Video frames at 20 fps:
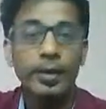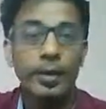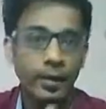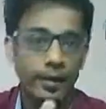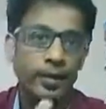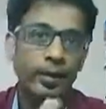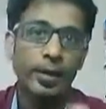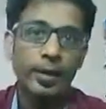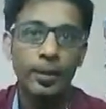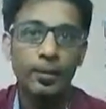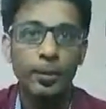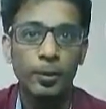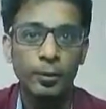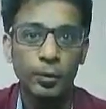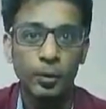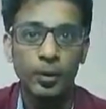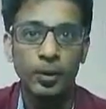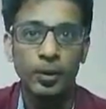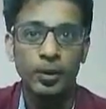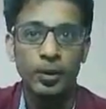எனக்கு நிறைய பேர்
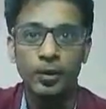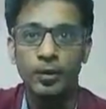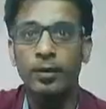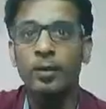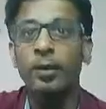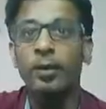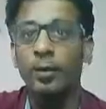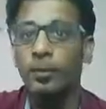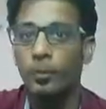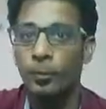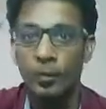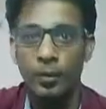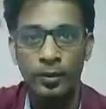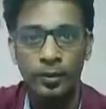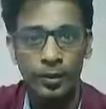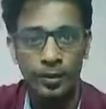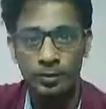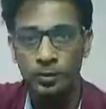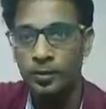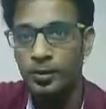சொல்லியிருக்காங்க நான்
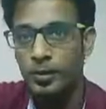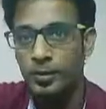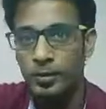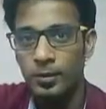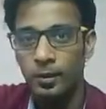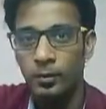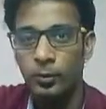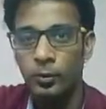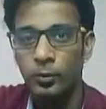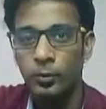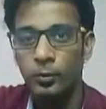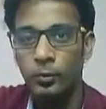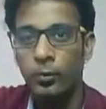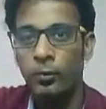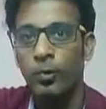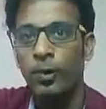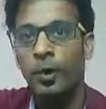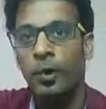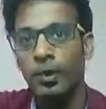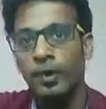போடுறதுலாம் பிஸ்னஸ் கார்டு கொடுத்துட்டு
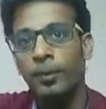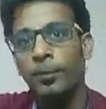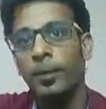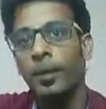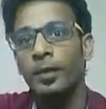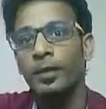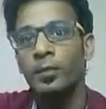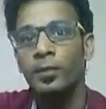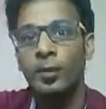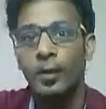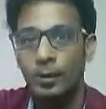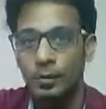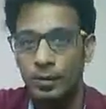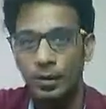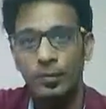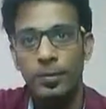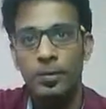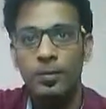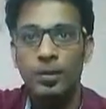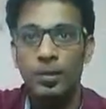வருவோம் அதை பார்த்துட்டு ஒரு
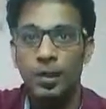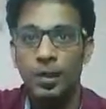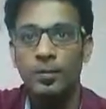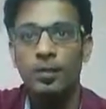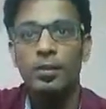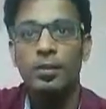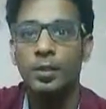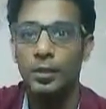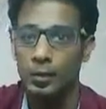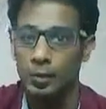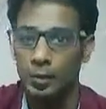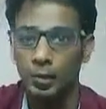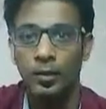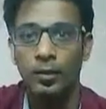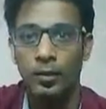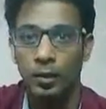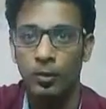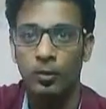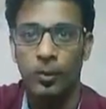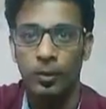அஞ்சு மாதம் ஆறு மாதம்
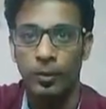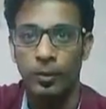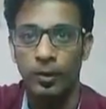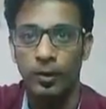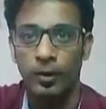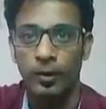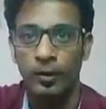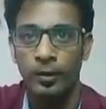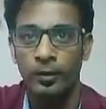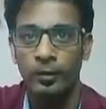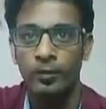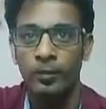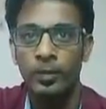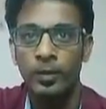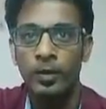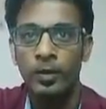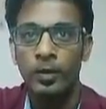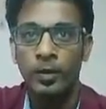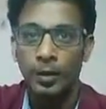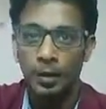கழிச்சுலாம் கால் பண்ணுவாங்க எனக்கு
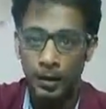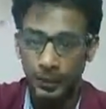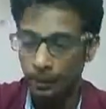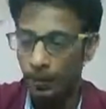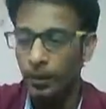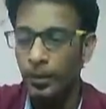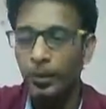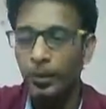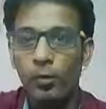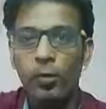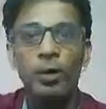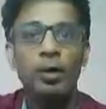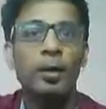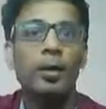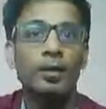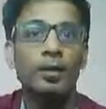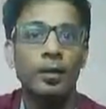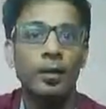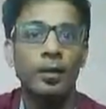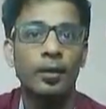ஆனால் இப்போ உங்கள்
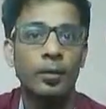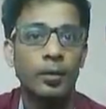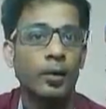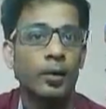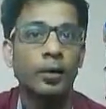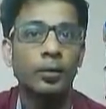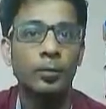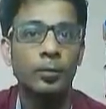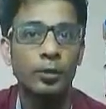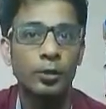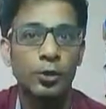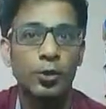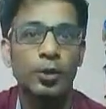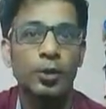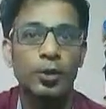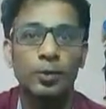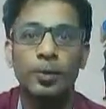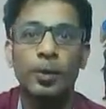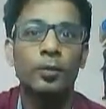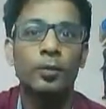கார்டு என்ன கண்டுபிடிச்சோ
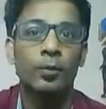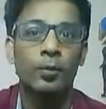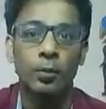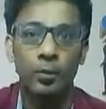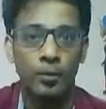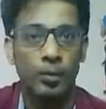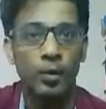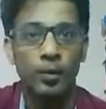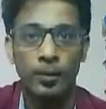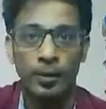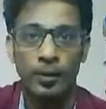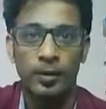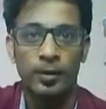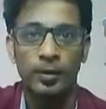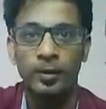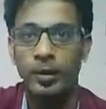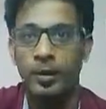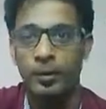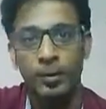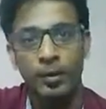அதை பார்த்து உங்களுக்கு கால்
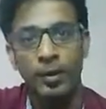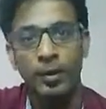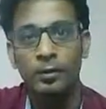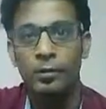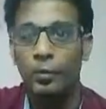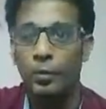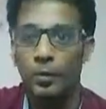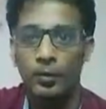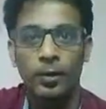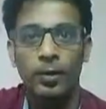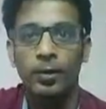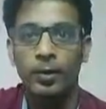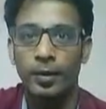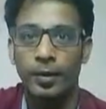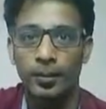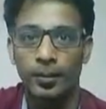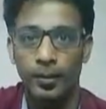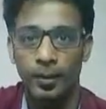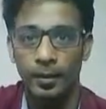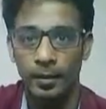பண்ணுறேன் அப்படின்லாம் சொன்னவங்க
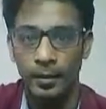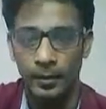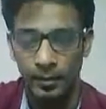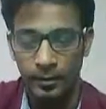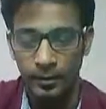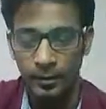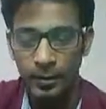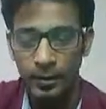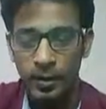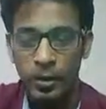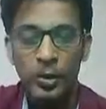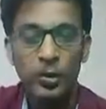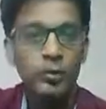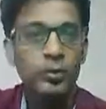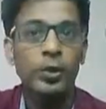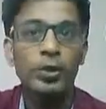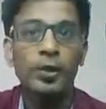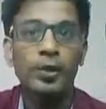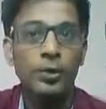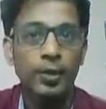நிறைய பேர் இருக்கிறாங்க
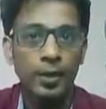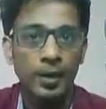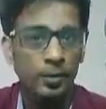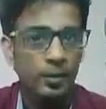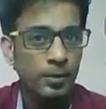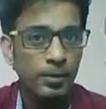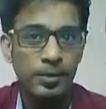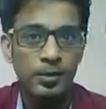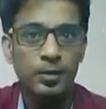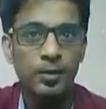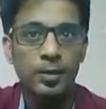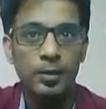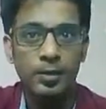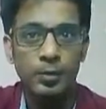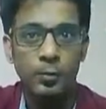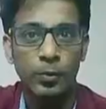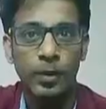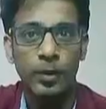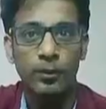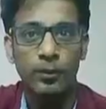ஸோ அந்த வகையில் பிஸ்னஸ் கார்டு
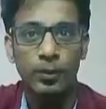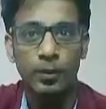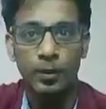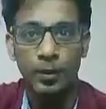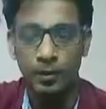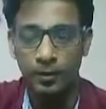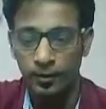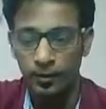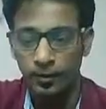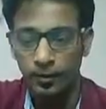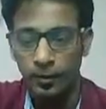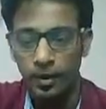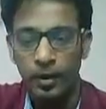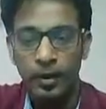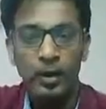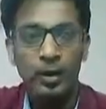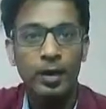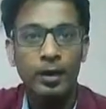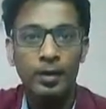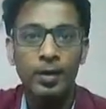இஸ் வெரி இம்பார்ட்டன்ட்
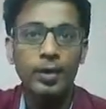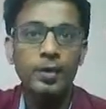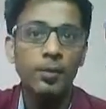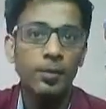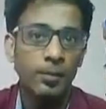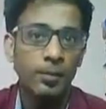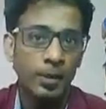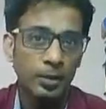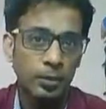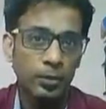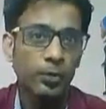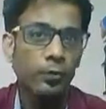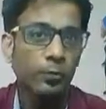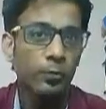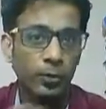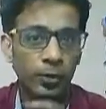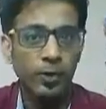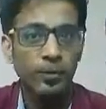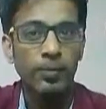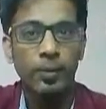அதனால் ஈவென்ட் மேனேஜரோட
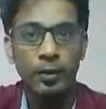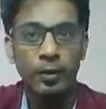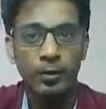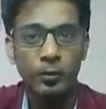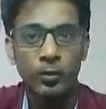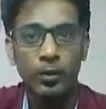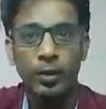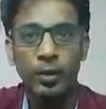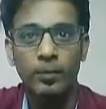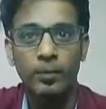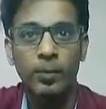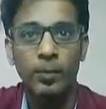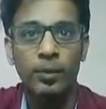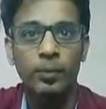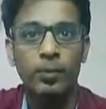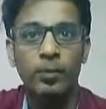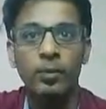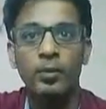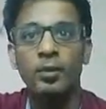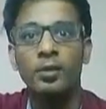ஃபோன் நம்பர் நான் கொடுக்குறேன்
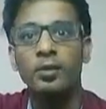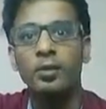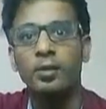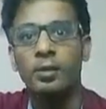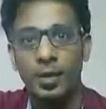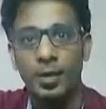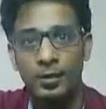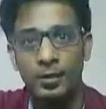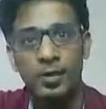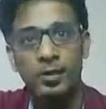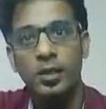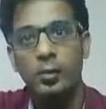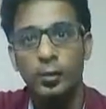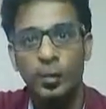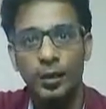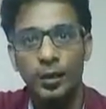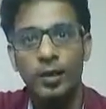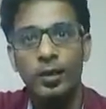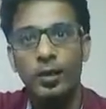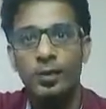அப்படின்னும் போது சான்சஸ் ஆர்
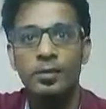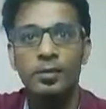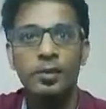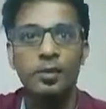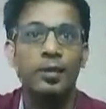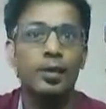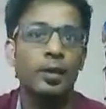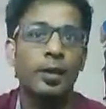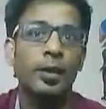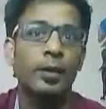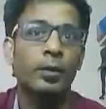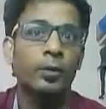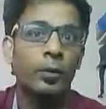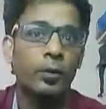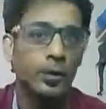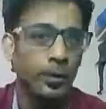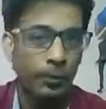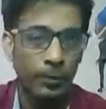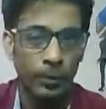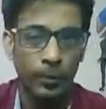வெரி லெஸ் இந்த கிளைண்ட்
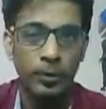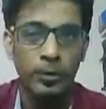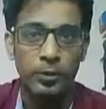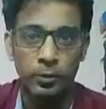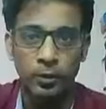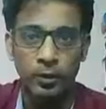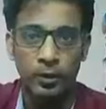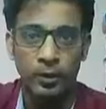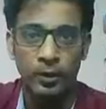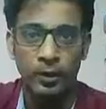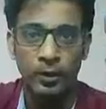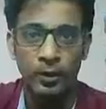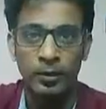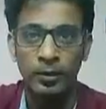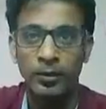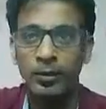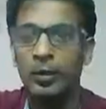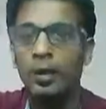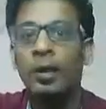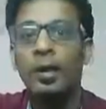வந்து இம்பார்ட்டன்ஸ் கொடுக்கறதுக்கு
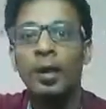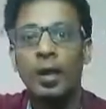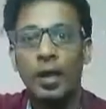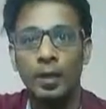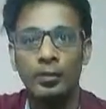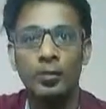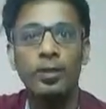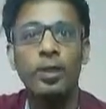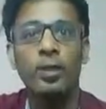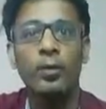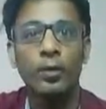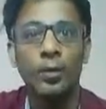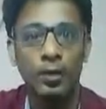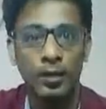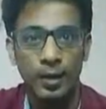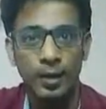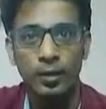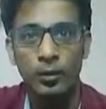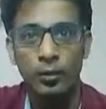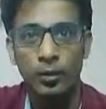அது அதுவே என்னோட
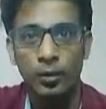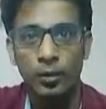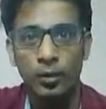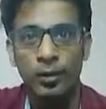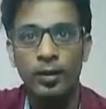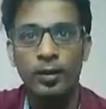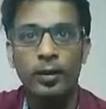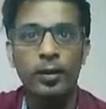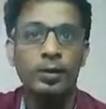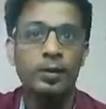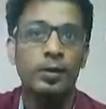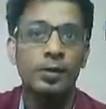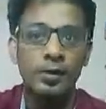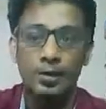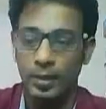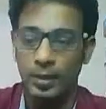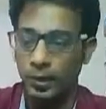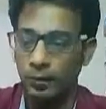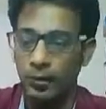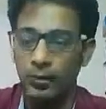கார்டு கொடுக்குறேன்னா
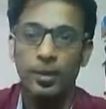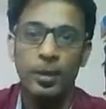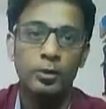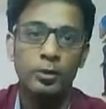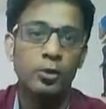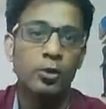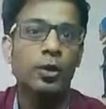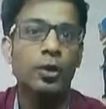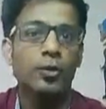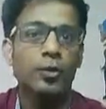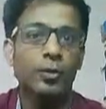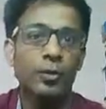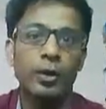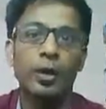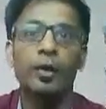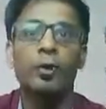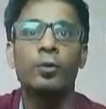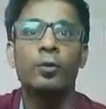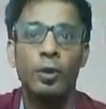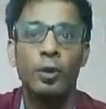அட்லீஸ்ட் இவன் மேனேஜரும் நானும்
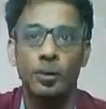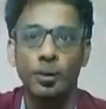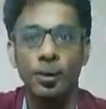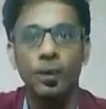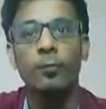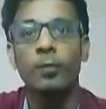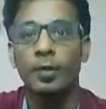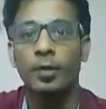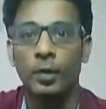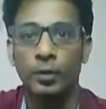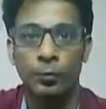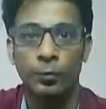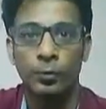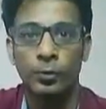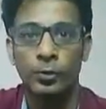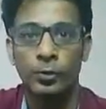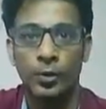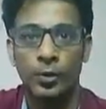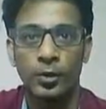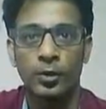யாராவது ஒருத்தர் பெனிஃபிட் ஆகும்
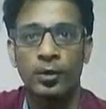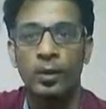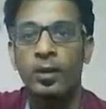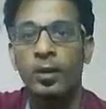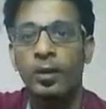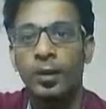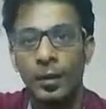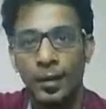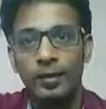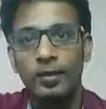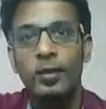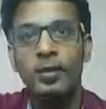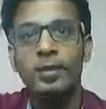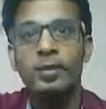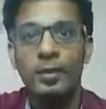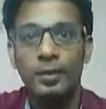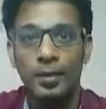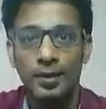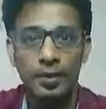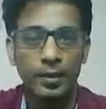ஃபியூச்சரில் அந்த
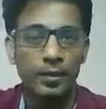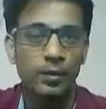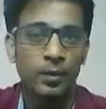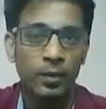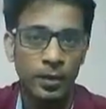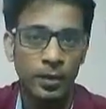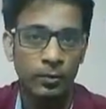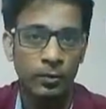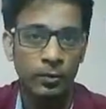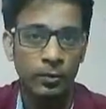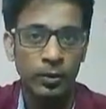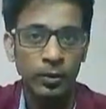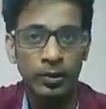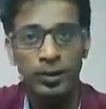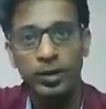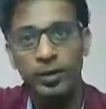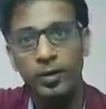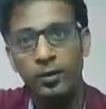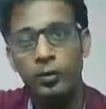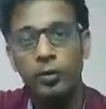ரீசனுக்காக தான் என்னோட கார்டு
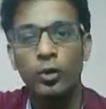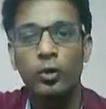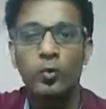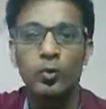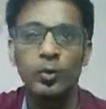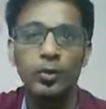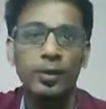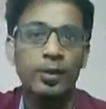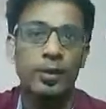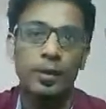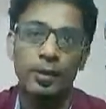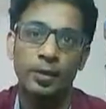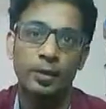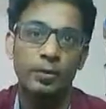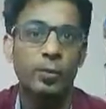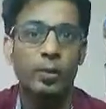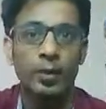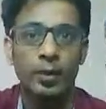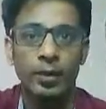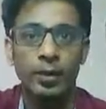கொடுக்குறேன் ஆனால் கொடுக்கும்போதே கிளியராக
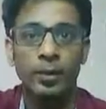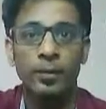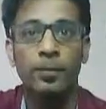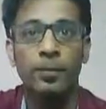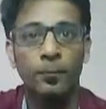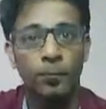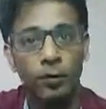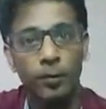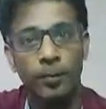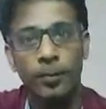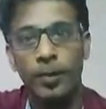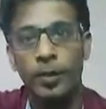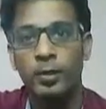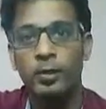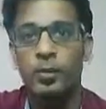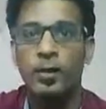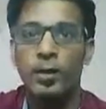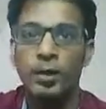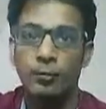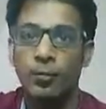சொல்லிடுறேன் ஃபுல்
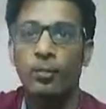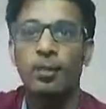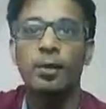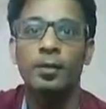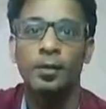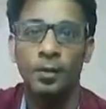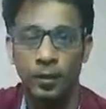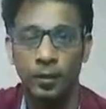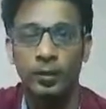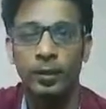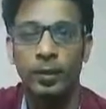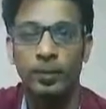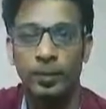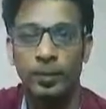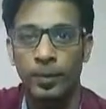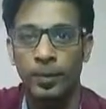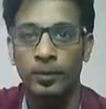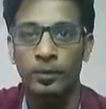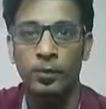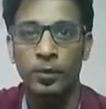பேக்கேஜ்னா இவன் மேனேஜர் காண்டாக்ட்
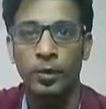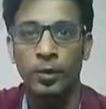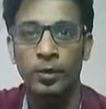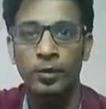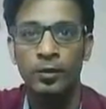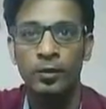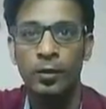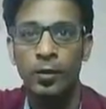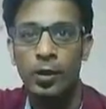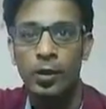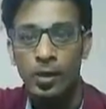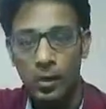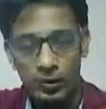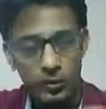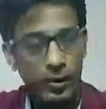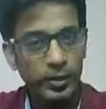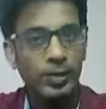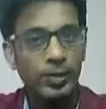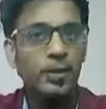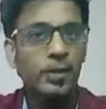பண்ணுங்கன்னு சொல்லிட்டு
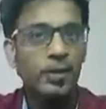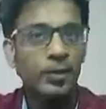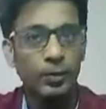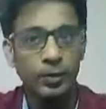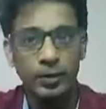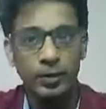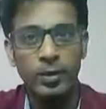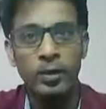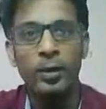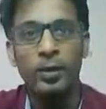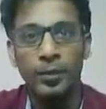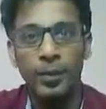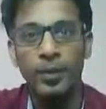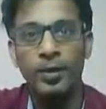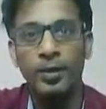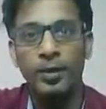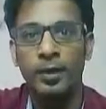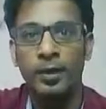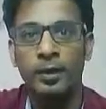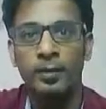ஸோ இதை தான் நான் இவ்வளோ நாள் நான்
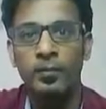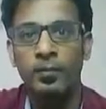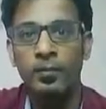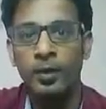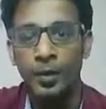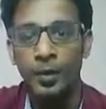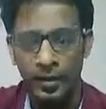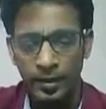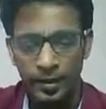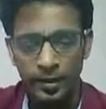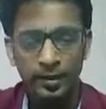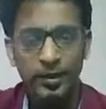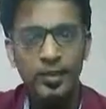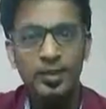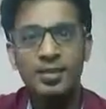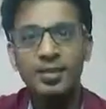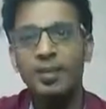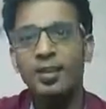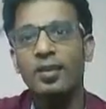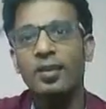பண்ணிட்டு இருக்கேன்
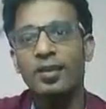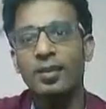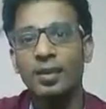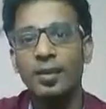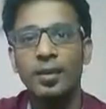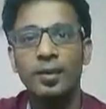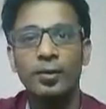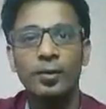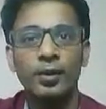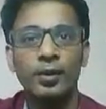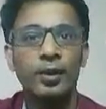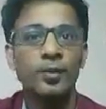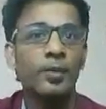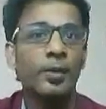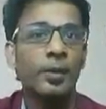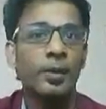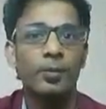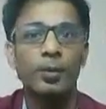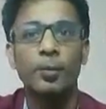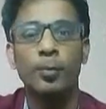இருந்தாலும் சில நேரத்தில் எனக்கு வந்து இது
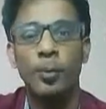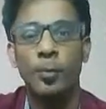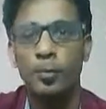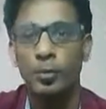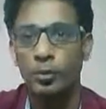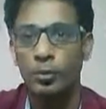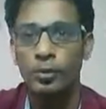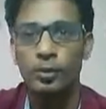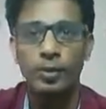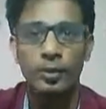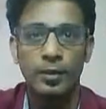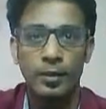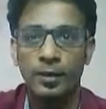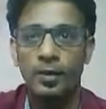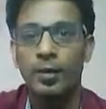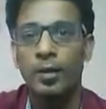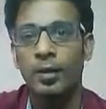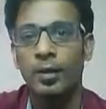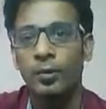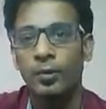மாதிரி ஈவெண்ட் போகும்போது கொஞ்சம்
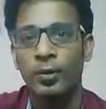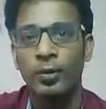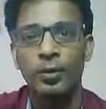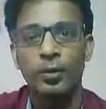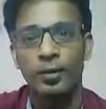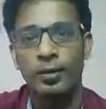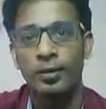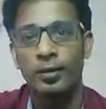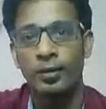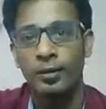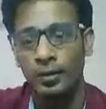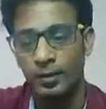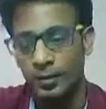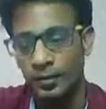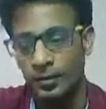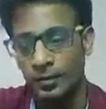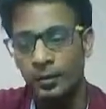நெருடலாக இருக்கும் என்னடா அது